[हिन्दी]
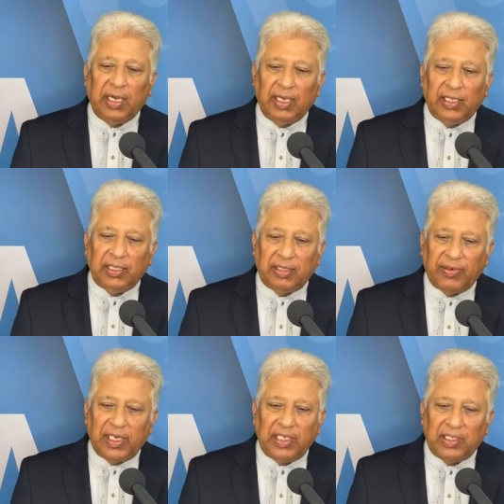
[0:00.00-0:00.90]
लेकिन
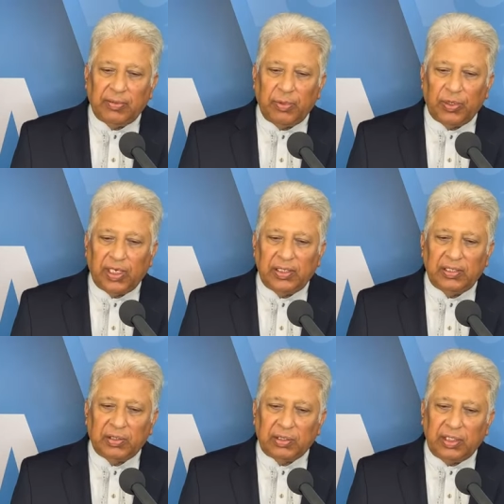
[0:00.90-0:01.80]
तोानाई का
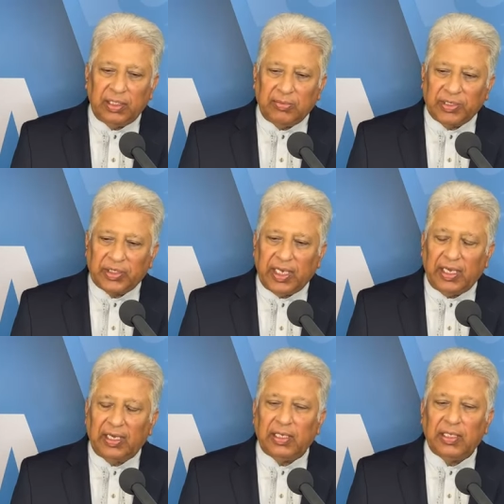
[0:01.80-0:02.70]
बहरान और दीगर
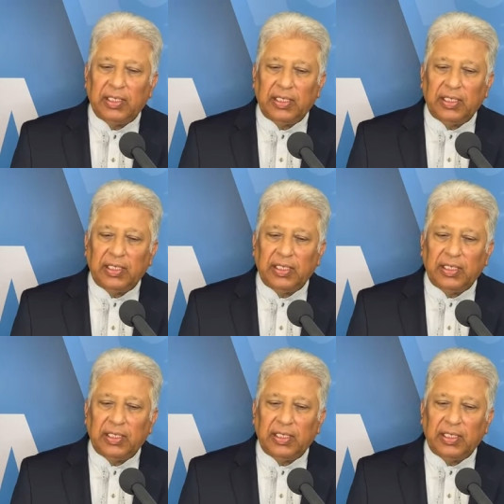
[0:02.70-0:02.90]
मसाइल